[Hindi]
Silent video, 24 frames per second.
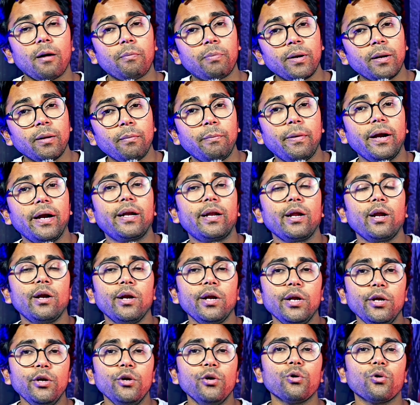अपने बेटे
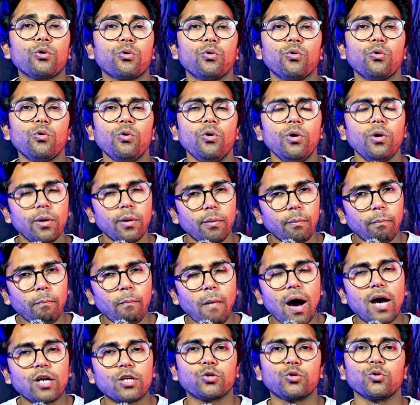लियो को
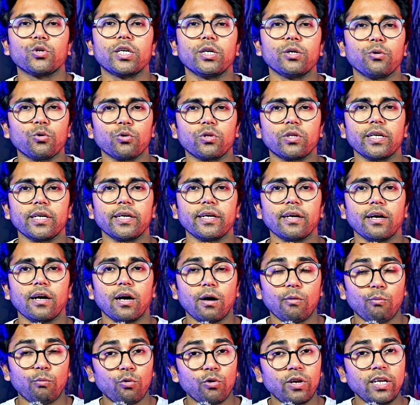मार चुके होते हैं
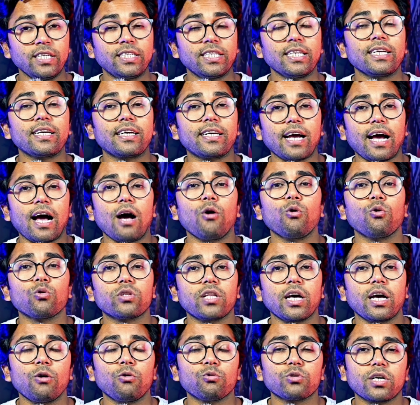और वो रीजन क्या
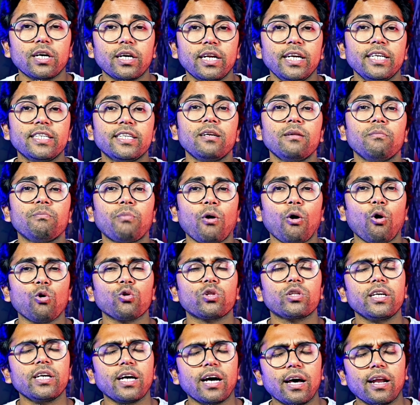होता है उसका रीजन
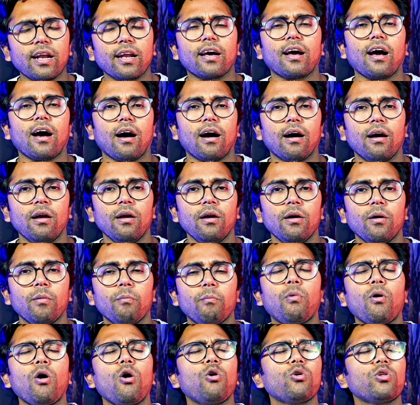बहुत ही हल्का
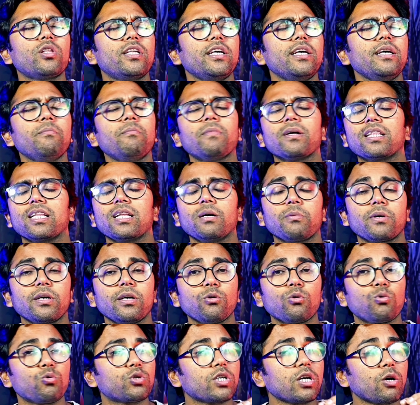बहुत ही मतलब
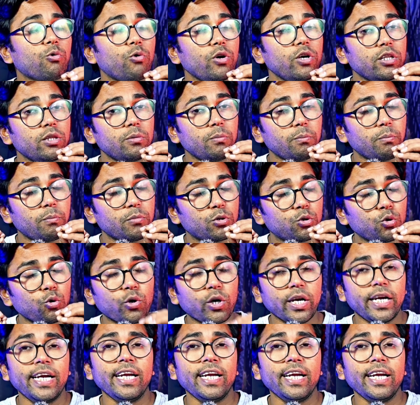कि उसका कोई तुक